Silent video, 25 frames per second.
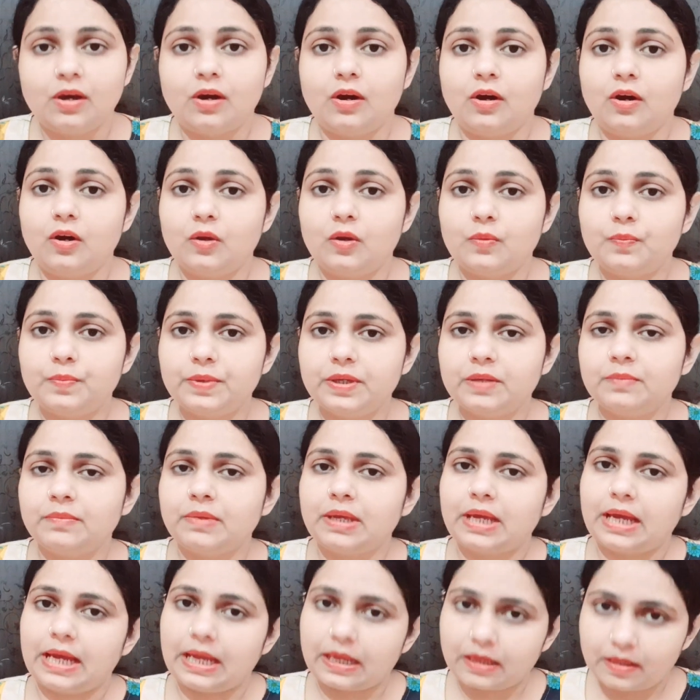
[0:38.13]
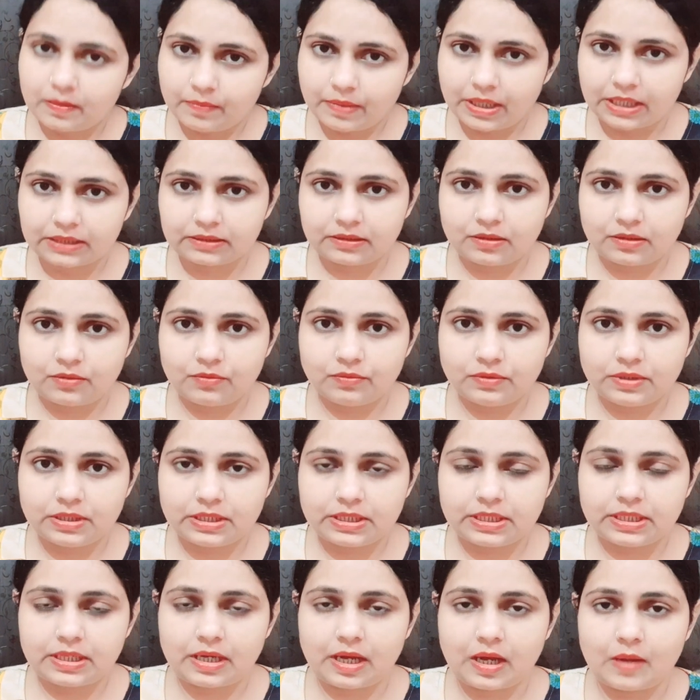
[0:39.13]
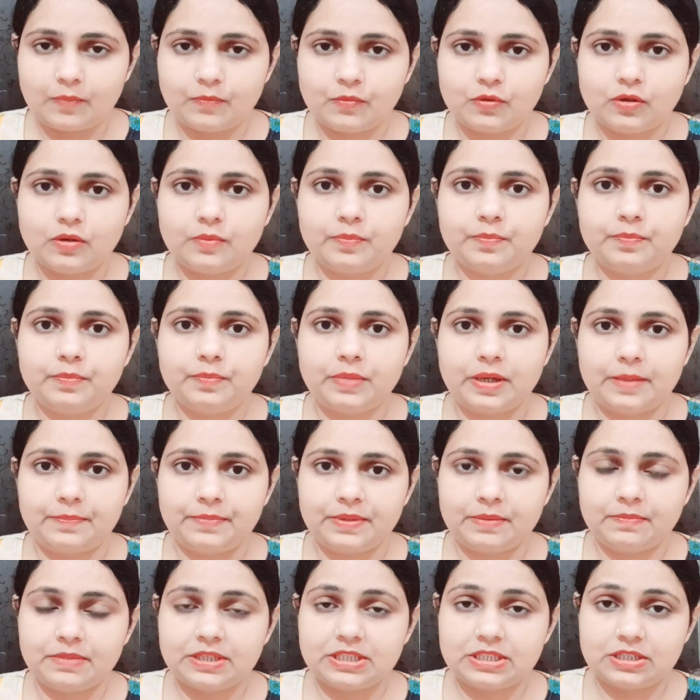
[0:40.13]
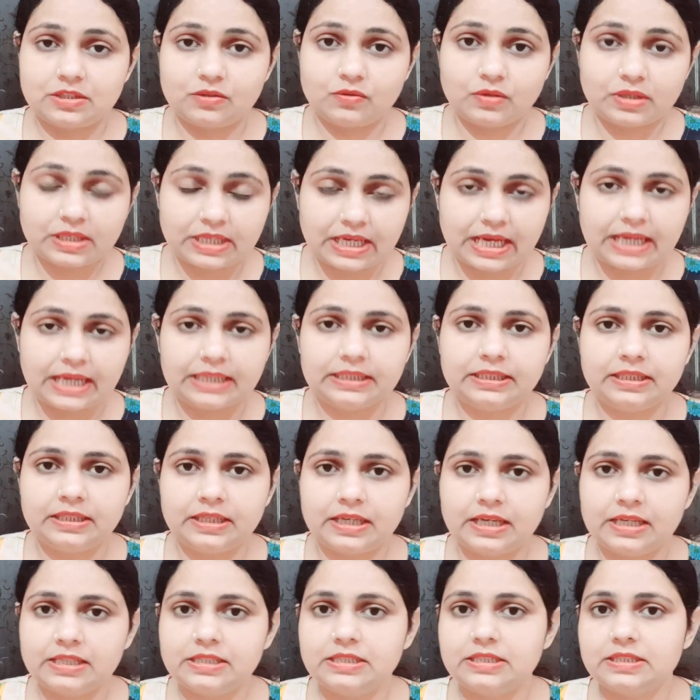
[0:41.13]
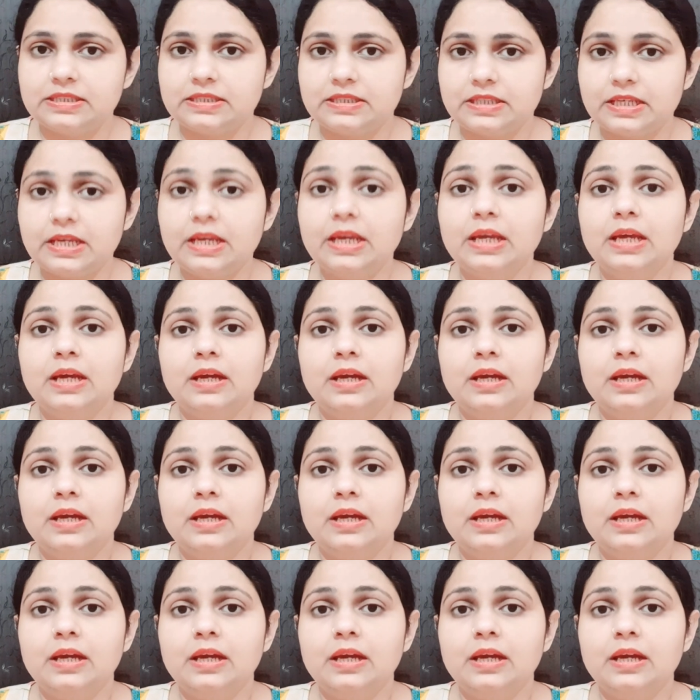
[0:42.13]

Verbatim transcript: और फिर मैं आगे बात करूँगी कि आपको अपने बच्चे को क्या देना है जिससे